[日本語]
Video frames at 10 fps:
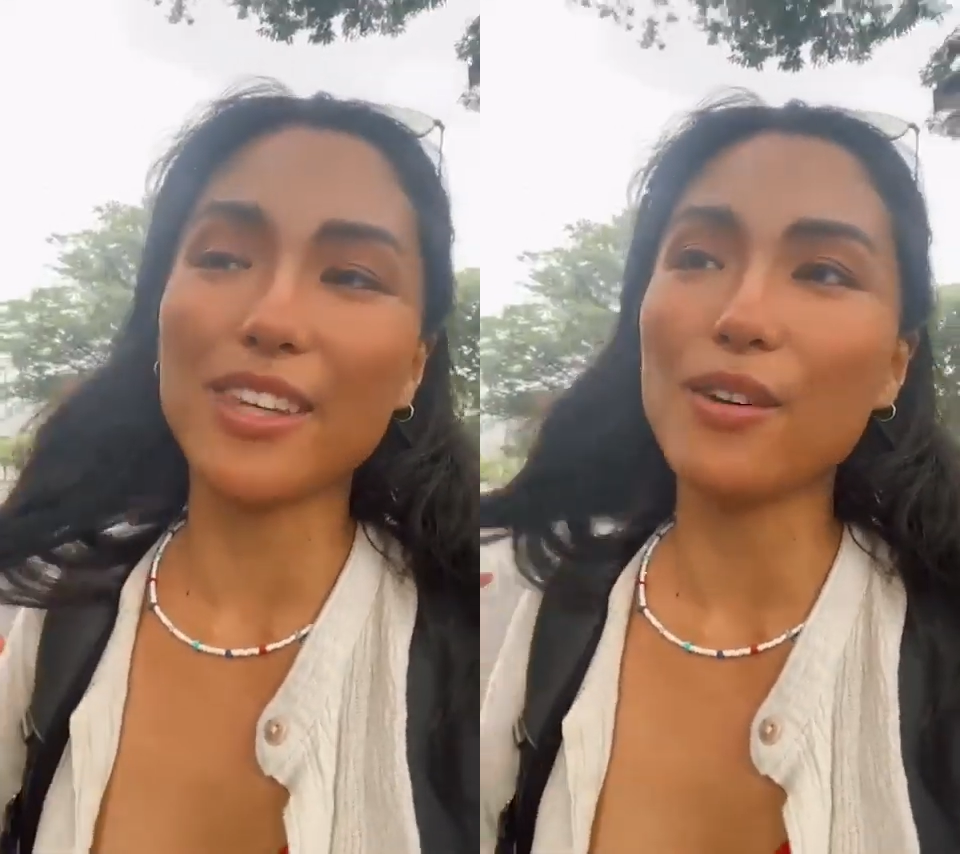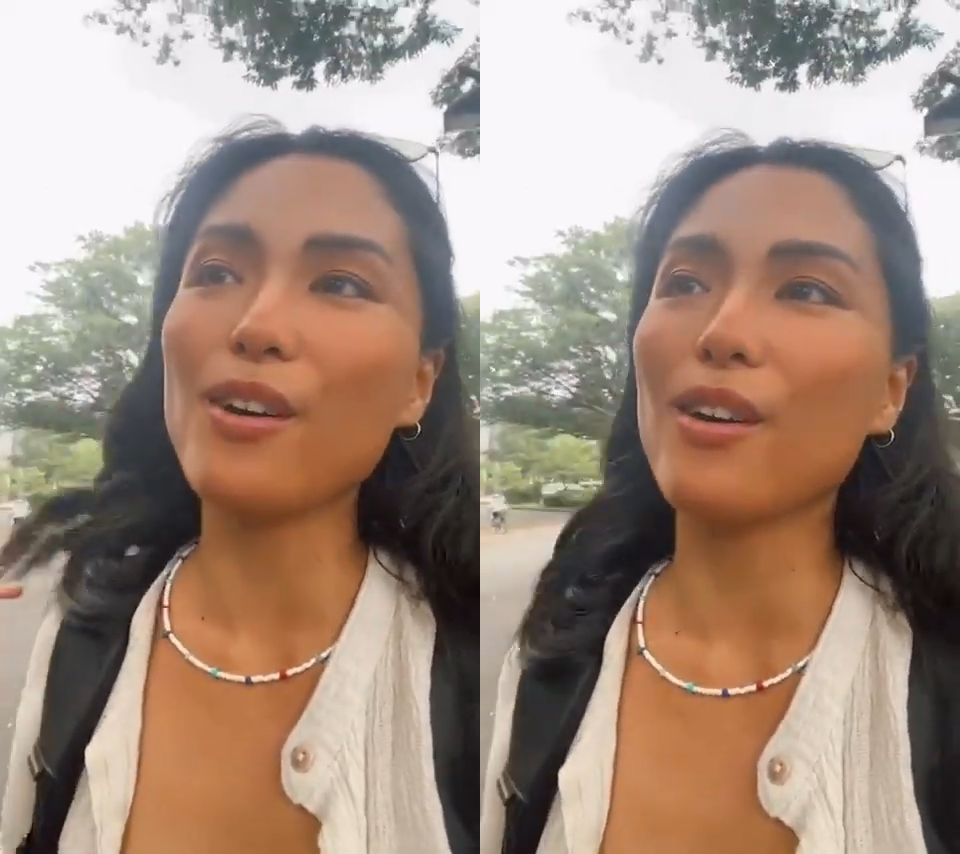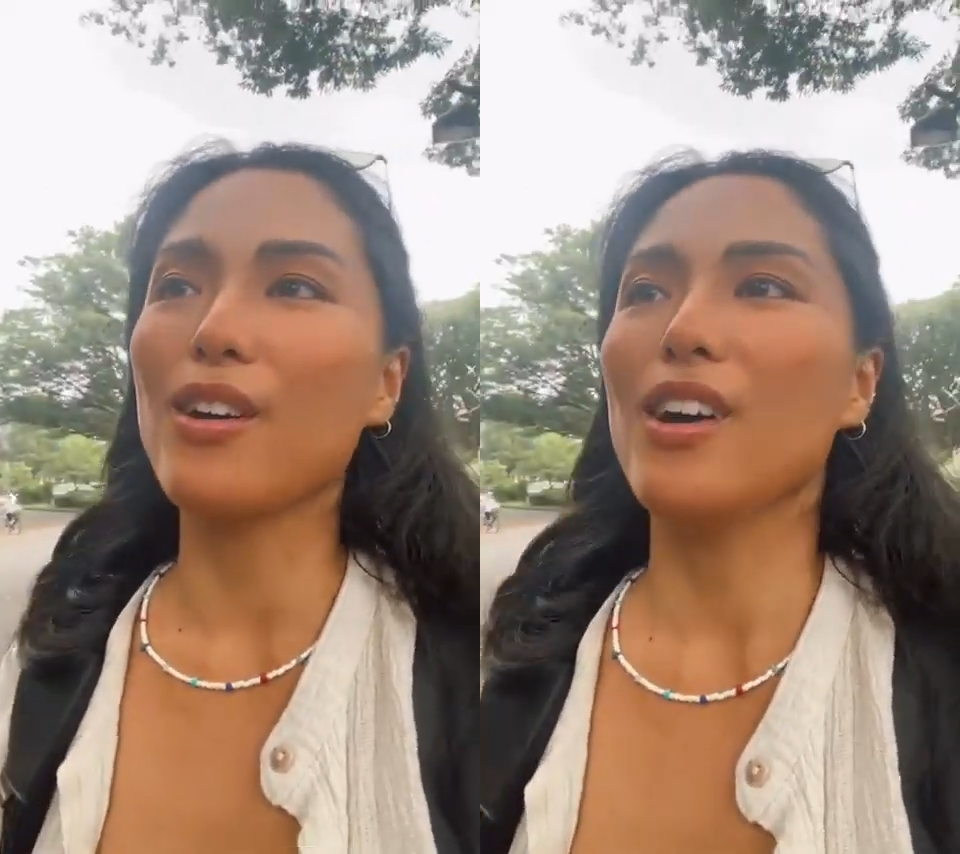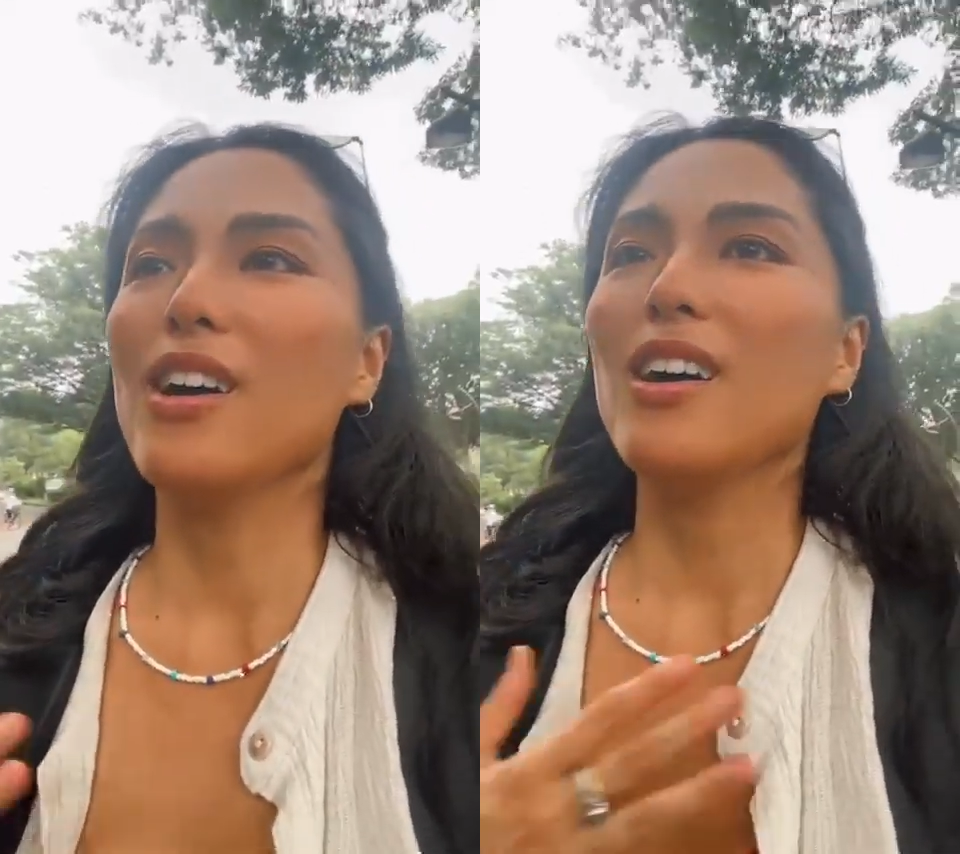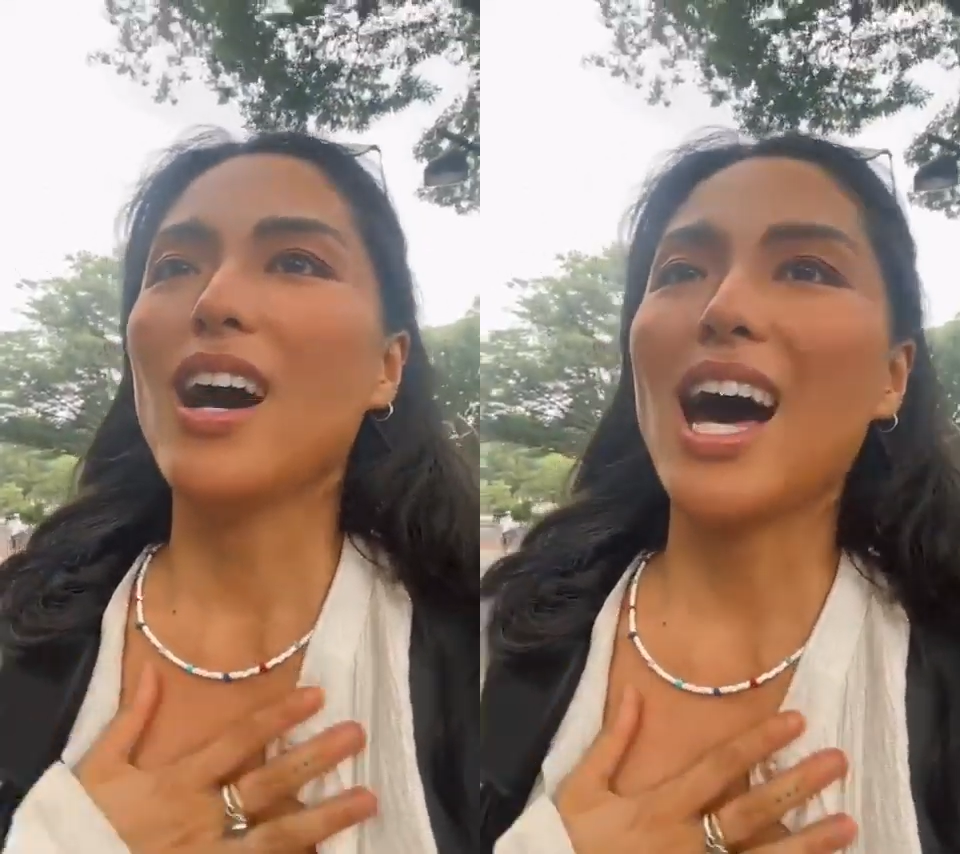けど
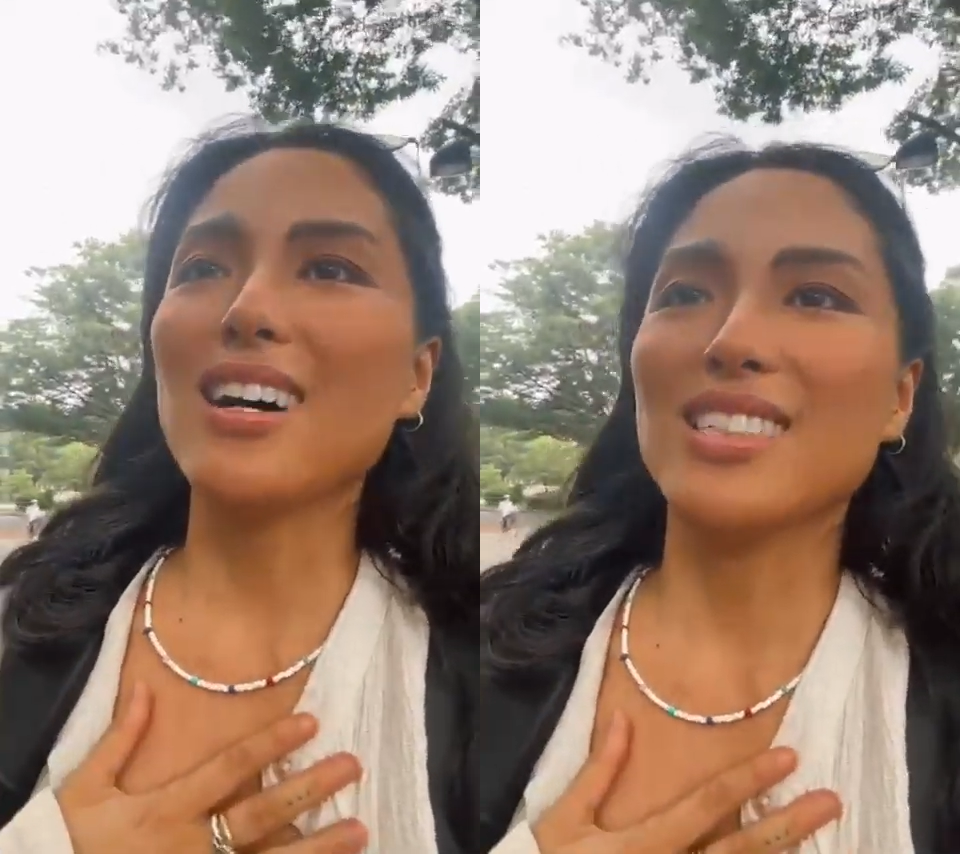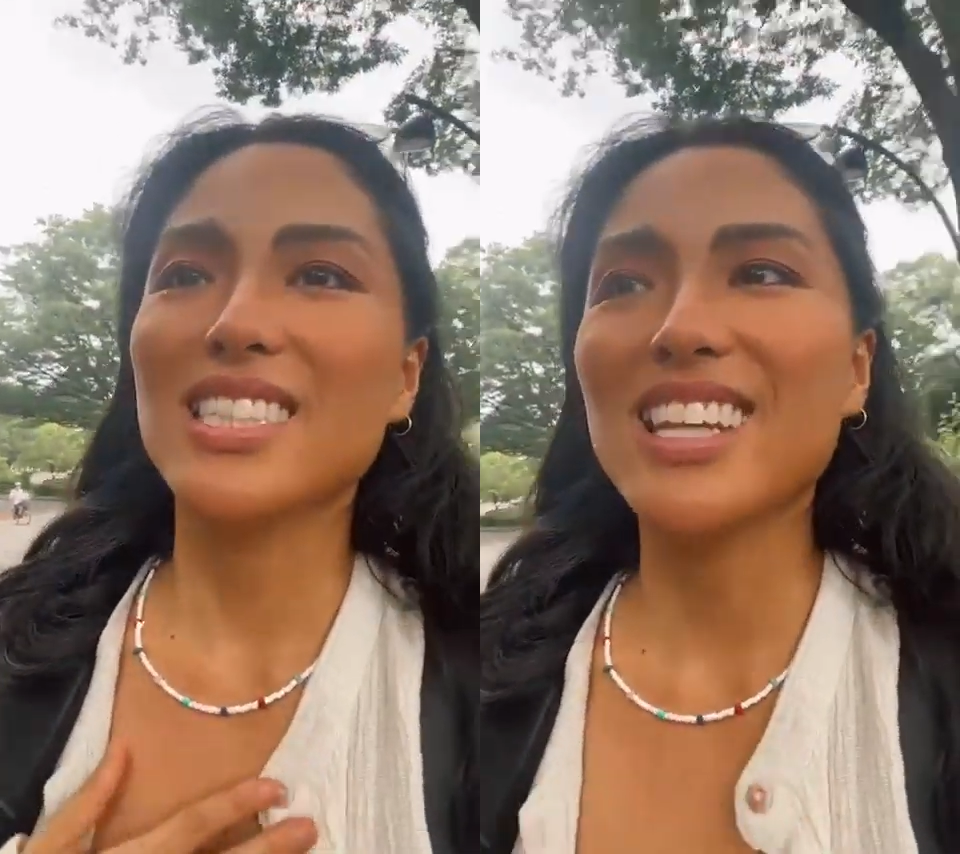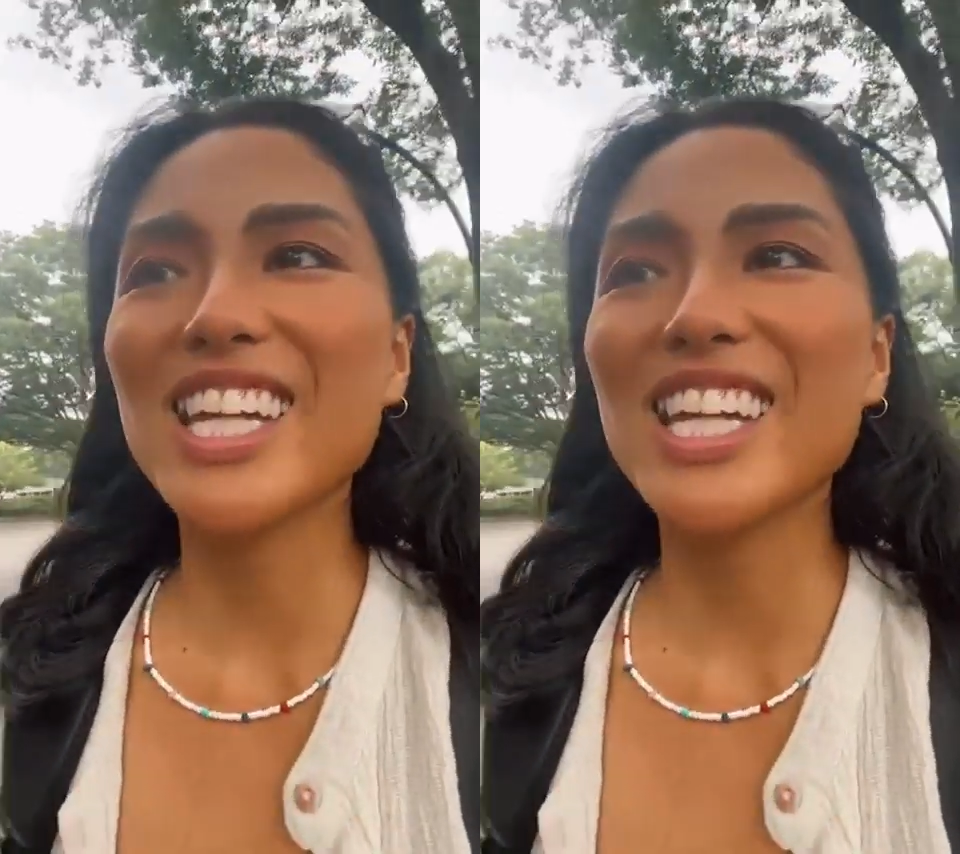あ、